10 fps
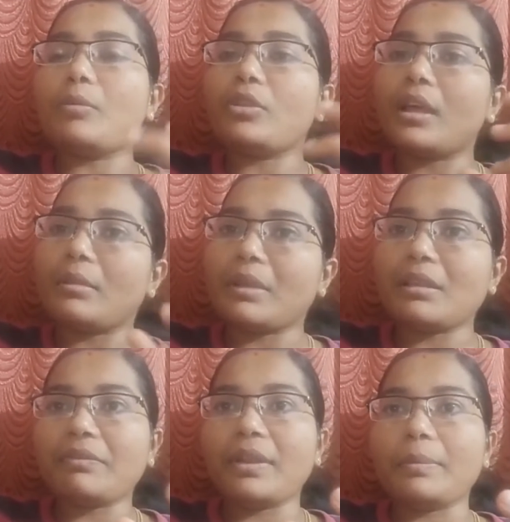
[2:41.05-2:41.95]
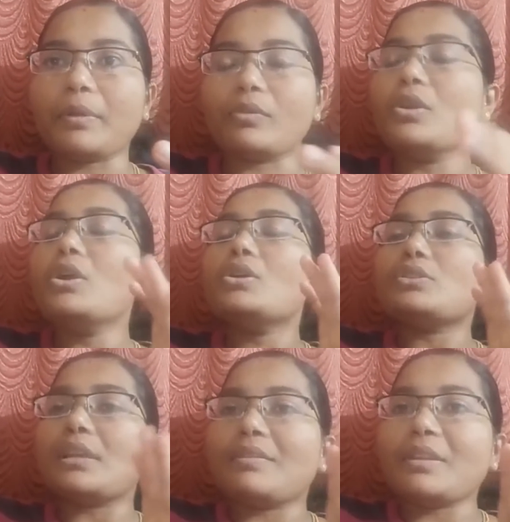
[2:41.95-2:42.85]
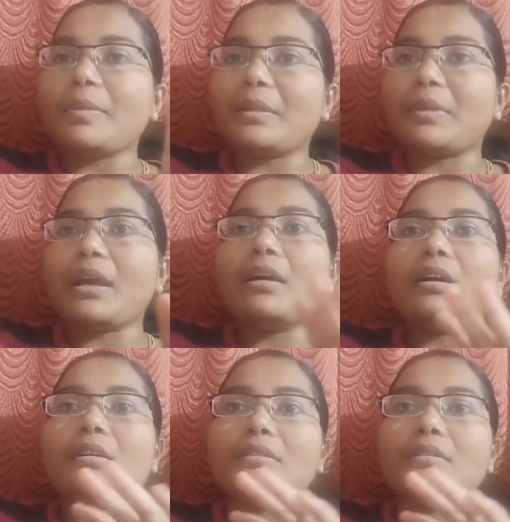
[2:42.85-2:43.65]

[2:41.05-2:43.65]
நம்ம வந்து அது மாதிரி ஃபீல் பண்ணுவோம் ஸோ இது வந்து பார்த்தோம்னா